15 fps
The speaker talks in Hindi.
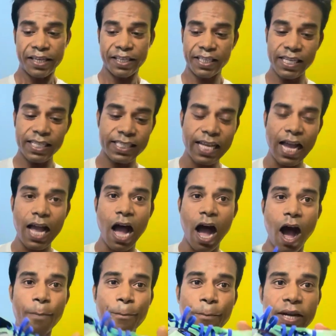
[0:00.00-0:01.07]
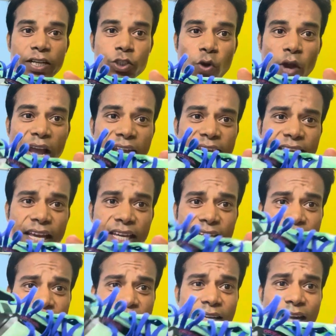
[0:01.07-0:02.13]
इसका अपर जो है ये
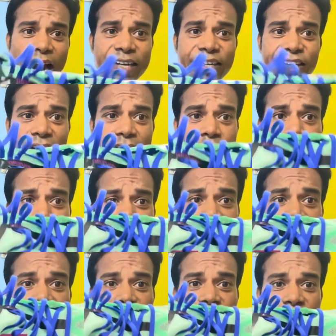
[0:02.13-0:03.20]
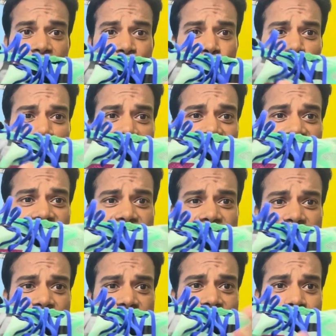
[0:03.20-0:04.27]
इतना ट्रांसपेरेंट है देखिए पूरा
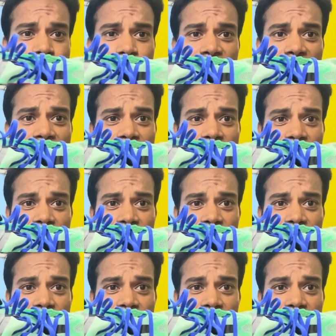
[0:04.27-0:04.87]
नेट टाइप का है